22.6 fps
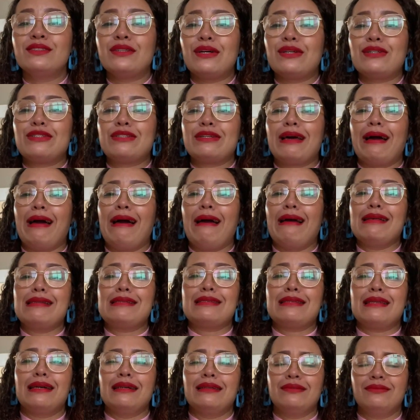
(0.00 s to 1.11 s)
Só tinha
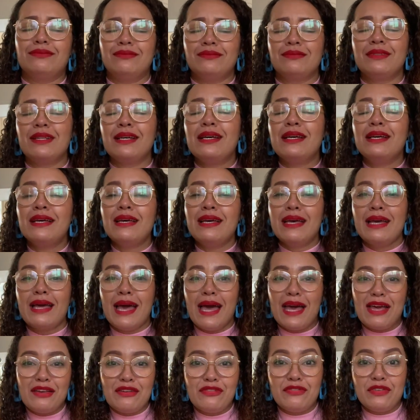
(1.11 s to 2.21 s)
essa.
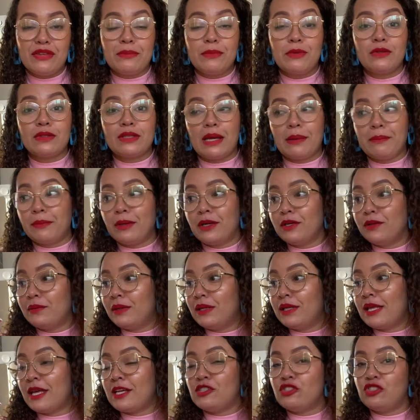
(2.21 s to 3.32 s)
Enfim, meu tamanho
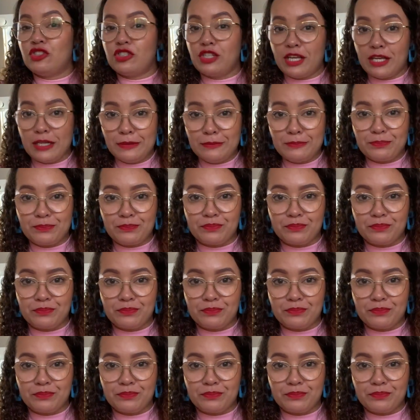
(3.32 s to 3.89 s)
ele é G,